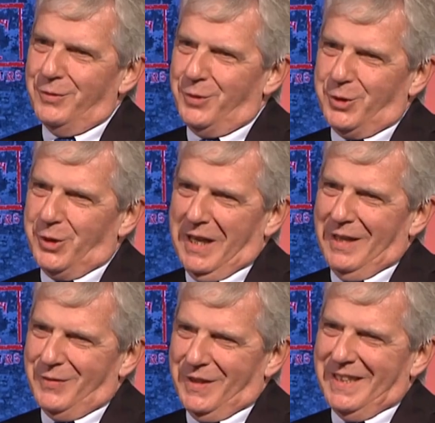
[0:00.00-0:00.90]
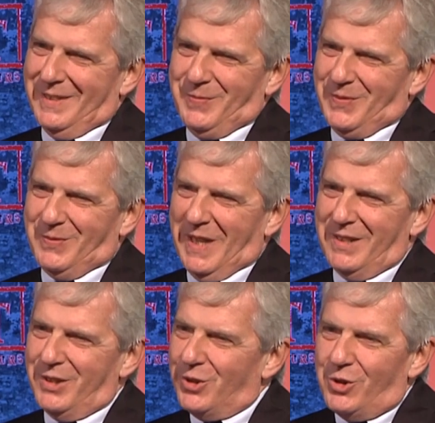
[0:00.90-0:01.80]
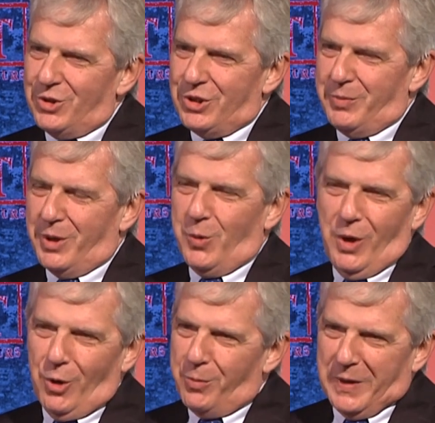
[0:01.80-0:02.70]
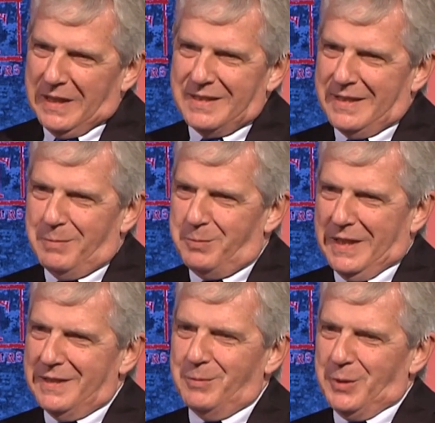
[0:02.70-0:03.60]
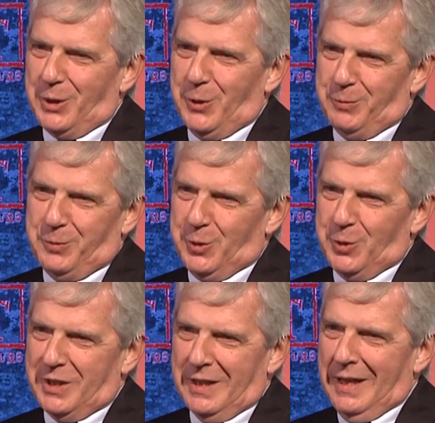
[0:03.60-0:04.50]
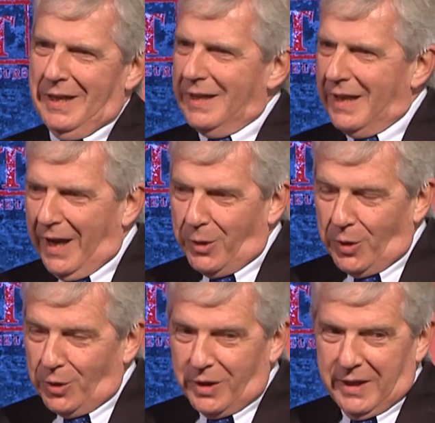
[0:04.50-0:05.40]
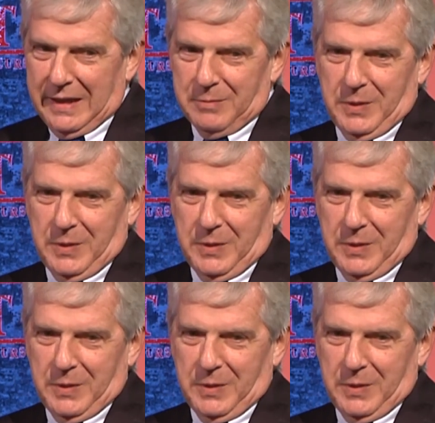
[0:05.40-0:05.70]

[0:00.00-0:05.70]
fotografica, ecco, perché si conosce per quello, o per le stampanti per computer, che è quello che in